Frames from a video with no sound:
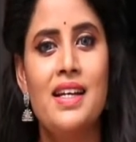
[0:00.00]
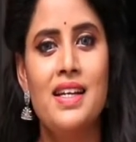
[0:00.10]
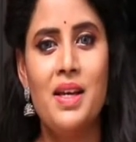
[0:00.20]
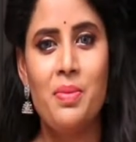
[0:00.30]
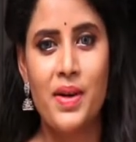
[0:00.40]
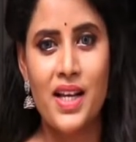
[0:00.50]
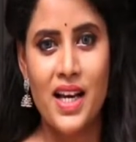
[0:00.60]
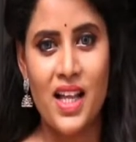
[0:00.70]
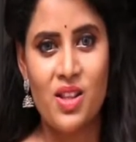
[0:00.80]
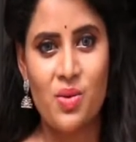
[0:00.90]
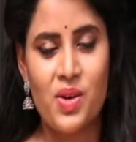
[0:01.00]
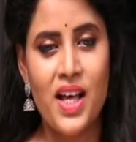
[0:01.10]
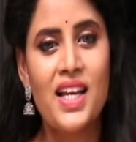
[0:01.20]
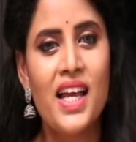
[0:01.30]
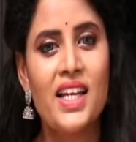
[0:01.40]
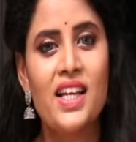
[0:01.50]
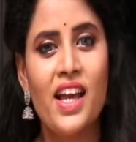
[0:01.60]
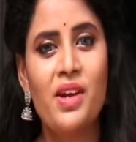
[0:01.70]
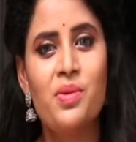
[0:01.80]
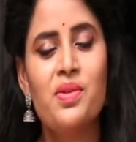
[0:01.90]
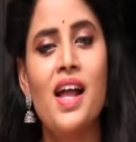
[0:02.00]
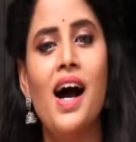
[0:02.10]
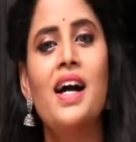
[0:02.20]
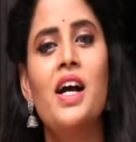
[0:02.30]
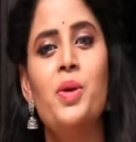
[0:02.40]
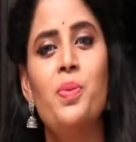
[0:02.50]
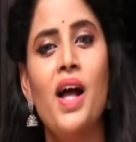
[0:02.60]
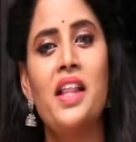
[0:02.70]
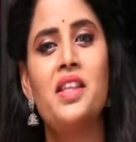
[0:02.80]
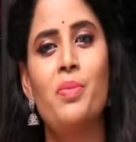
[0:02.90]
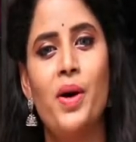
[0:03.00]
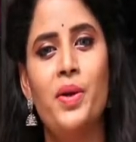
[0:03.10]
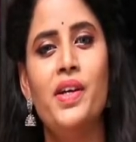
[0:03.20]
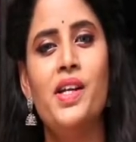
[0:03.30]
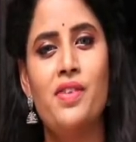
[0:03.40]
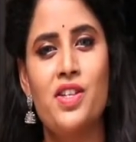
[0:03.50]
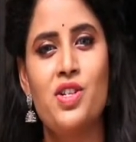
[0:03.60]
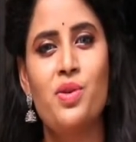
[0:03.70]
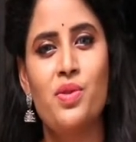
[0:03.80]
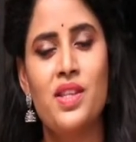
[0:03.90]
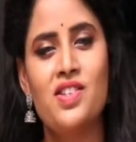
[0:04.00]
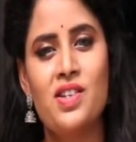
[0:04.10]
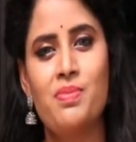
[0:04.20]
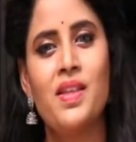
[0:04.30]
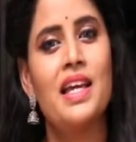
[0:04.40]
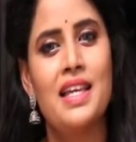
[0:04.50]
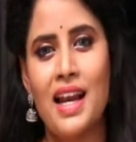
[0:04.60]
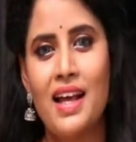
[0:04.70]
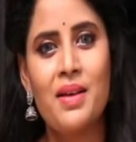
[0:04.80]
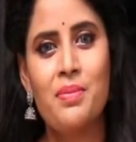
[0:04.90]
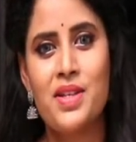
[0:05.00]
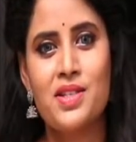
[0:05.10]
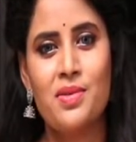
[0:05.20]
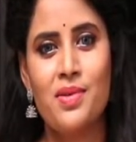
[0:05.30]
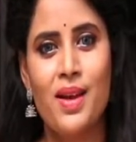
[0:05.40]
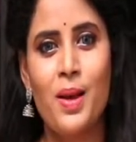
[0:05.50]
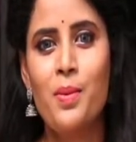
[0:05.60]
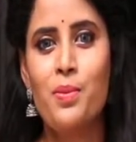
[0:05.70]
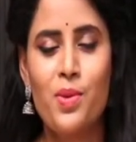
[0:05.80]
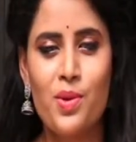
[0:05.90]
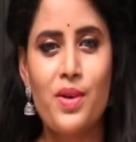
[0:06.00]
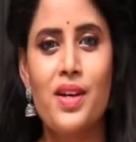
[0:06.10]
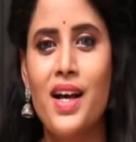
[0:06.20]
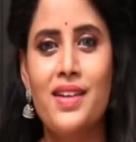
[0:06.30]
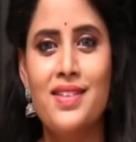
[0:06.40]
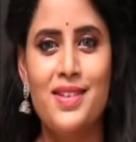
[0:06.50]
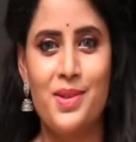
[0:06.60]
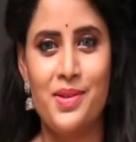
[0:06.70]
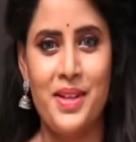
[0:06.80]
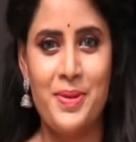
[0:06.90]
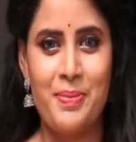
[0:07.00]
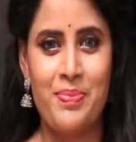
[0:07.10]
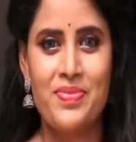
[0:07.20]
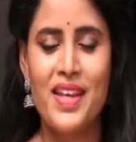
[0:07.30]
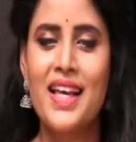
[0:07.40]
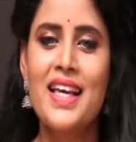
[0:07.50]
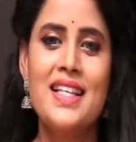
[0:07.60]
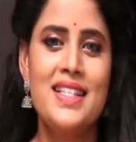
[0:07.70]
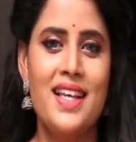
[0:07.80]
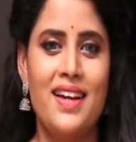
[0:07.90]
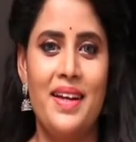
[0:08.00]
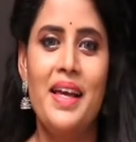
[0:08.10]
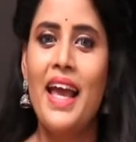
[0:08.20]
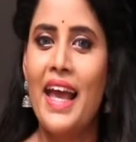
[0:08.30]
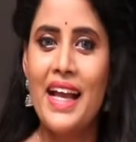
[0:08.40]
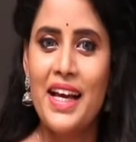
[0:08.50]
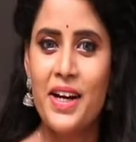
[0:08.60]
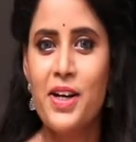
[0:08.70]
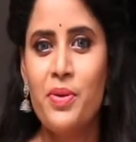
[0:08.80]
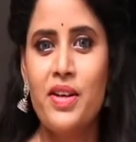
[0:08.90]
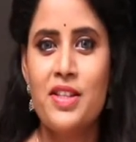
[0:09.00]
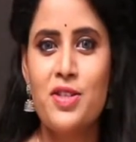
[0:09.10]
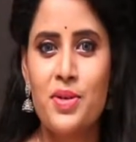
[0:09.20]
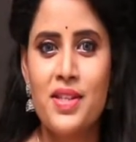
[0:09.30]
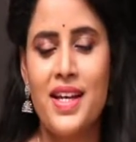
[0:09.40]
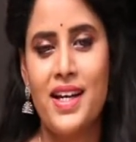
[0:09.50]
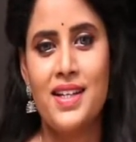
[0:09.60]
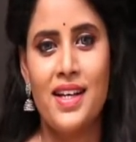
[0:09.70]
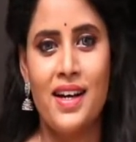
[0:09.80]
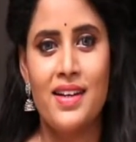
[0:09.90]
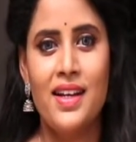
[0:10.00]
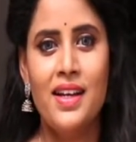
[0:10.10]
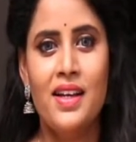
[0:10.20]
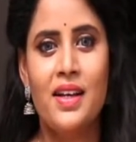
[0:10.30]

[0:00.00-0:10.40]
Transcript: నీ పిడికిలంతా కూడా లేని నేను నా కడుపులో అంత బరువైన వజ్రం ఉందని చెప్తే ఎలా నమ్మేశావు మూర్ఖుడా అని తిడుతుంది సరే ఇంకా రెండవ నీతి శక్తి ఏంటి అని అంటే